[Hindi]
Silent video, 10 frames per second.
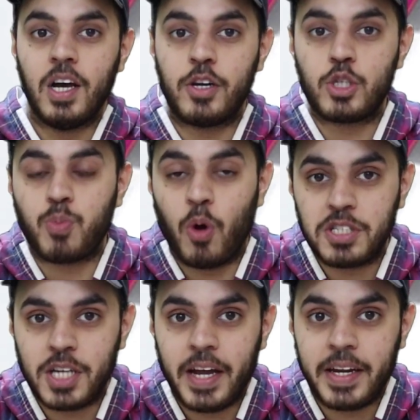
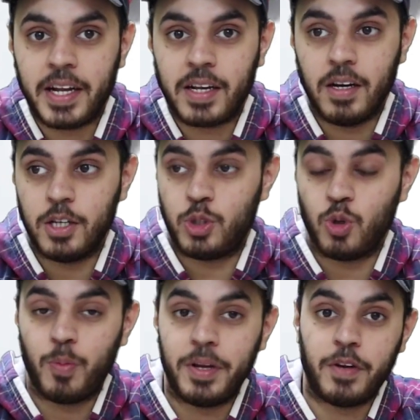रिस्पॉन्स आ रहे हैं
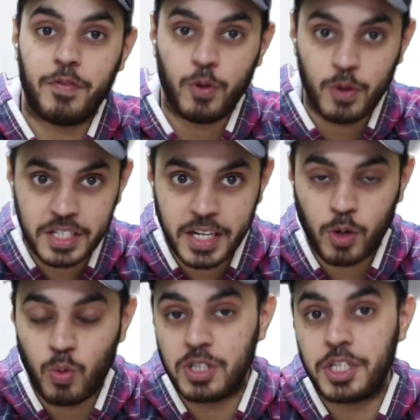जो भी रिव्यूअर्स हैं
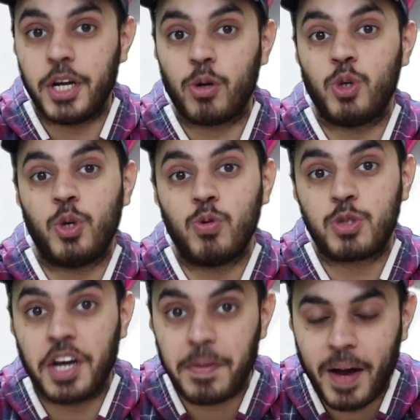गूगल स्टेडिया को जो
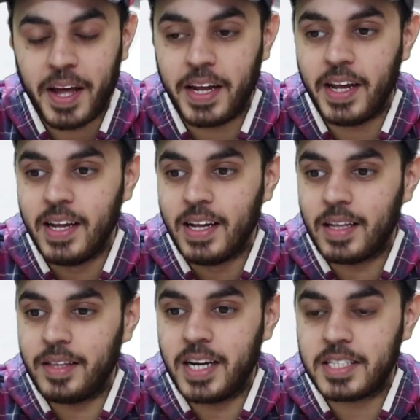यूज़ कर पा रहे हैं
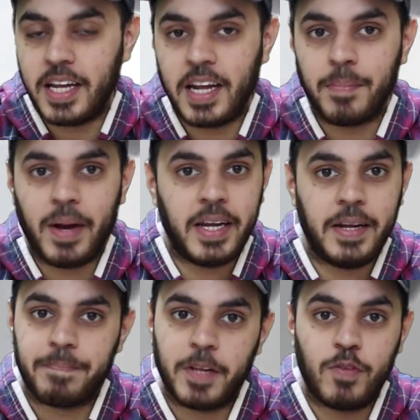दे आर सेइंग भाई
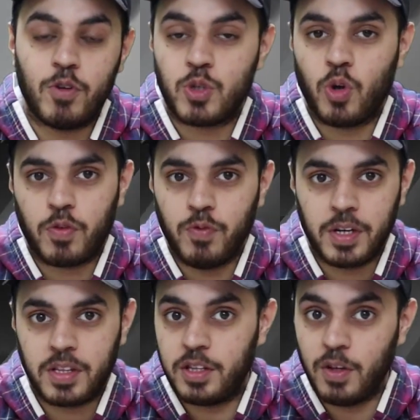इट वॉज़ नॉट
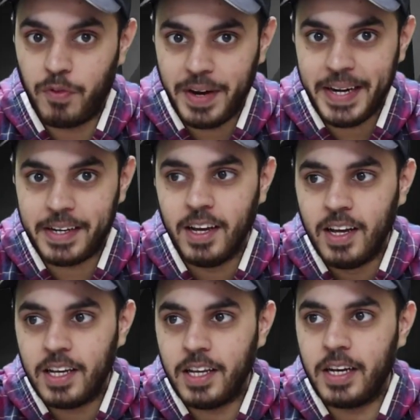वर्थ द वेट
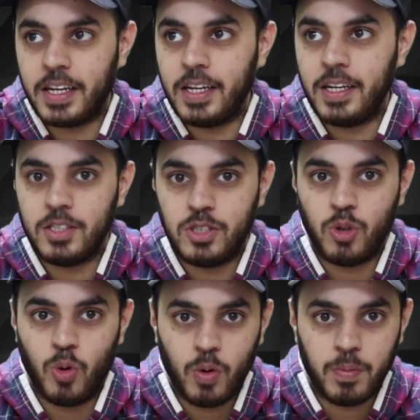यानी कि जो